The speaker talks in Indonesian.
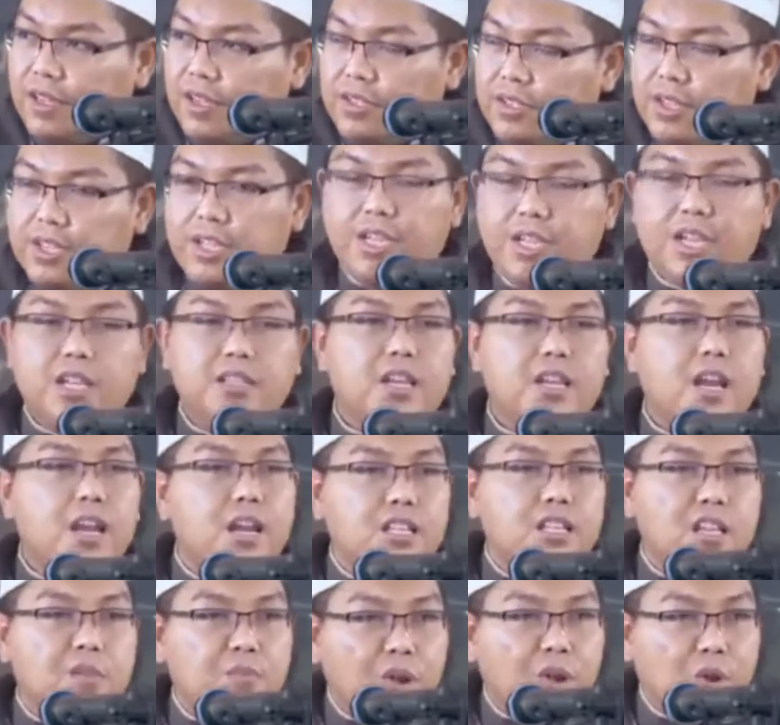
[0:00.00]
Sedikit yang
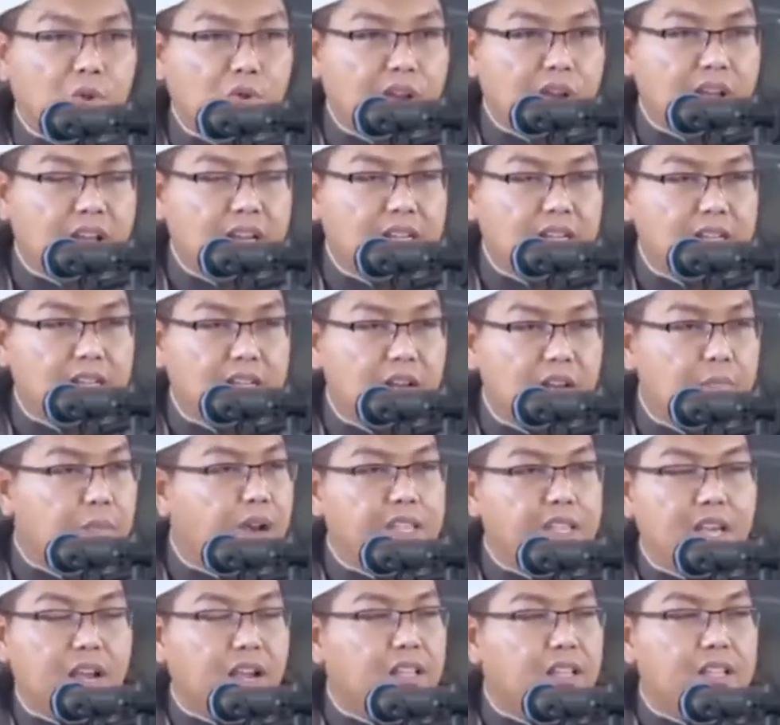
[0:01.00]
kita perlukan,
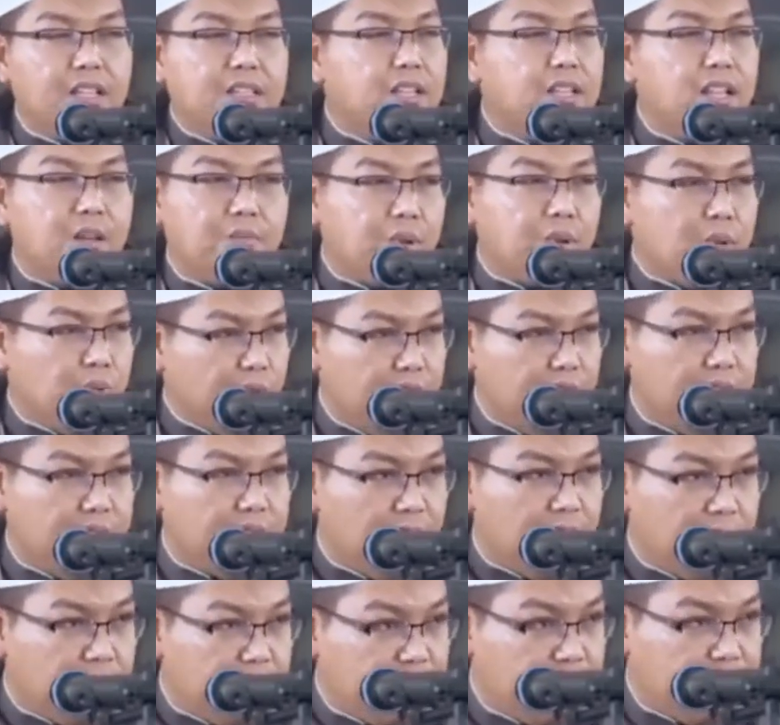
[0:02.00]
kebanyakannya tidak perlu
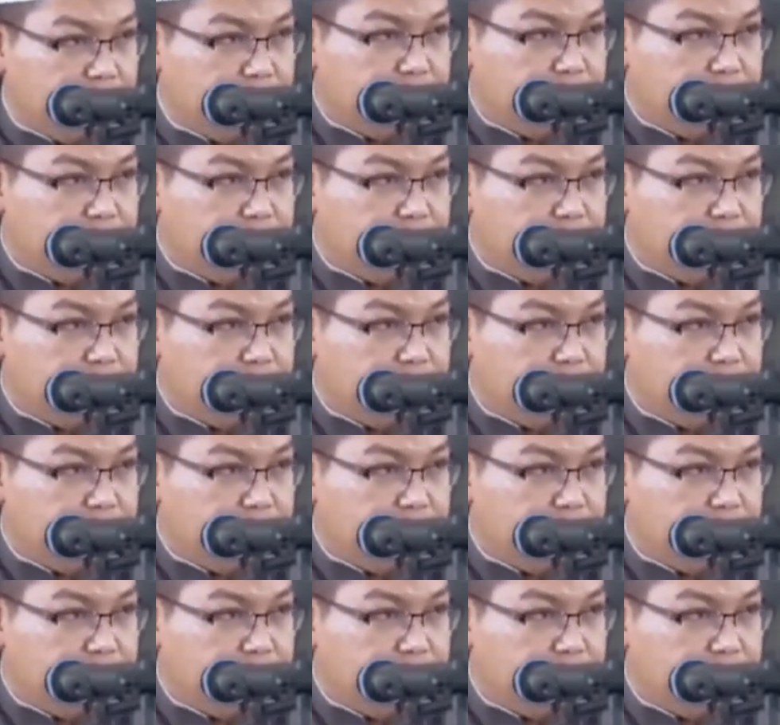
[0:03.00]
kita tahu.